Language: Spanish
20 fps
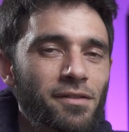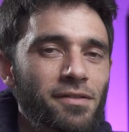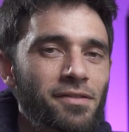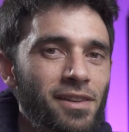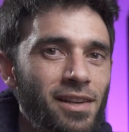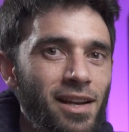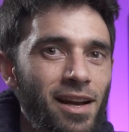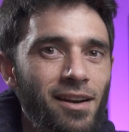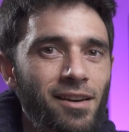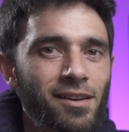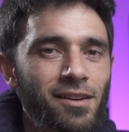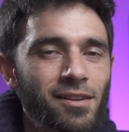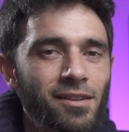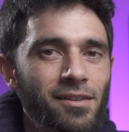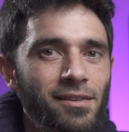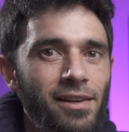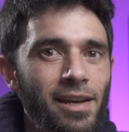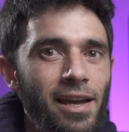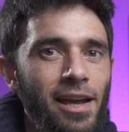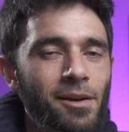final
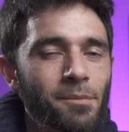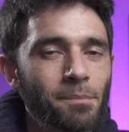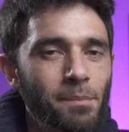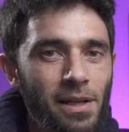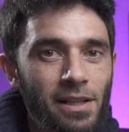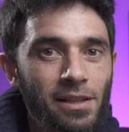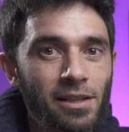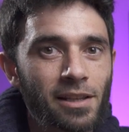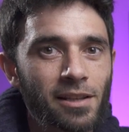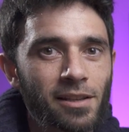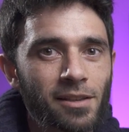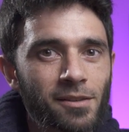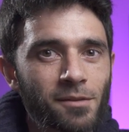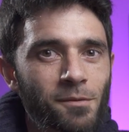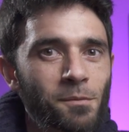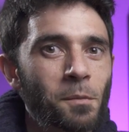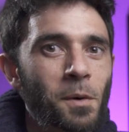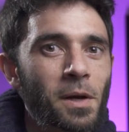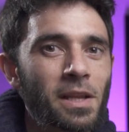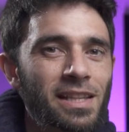en mente.
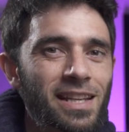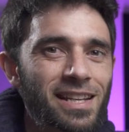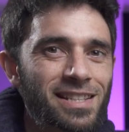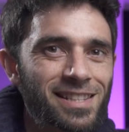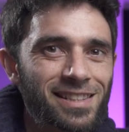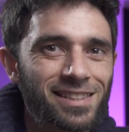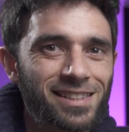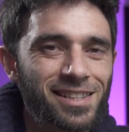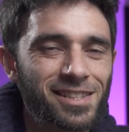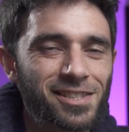Muy interesante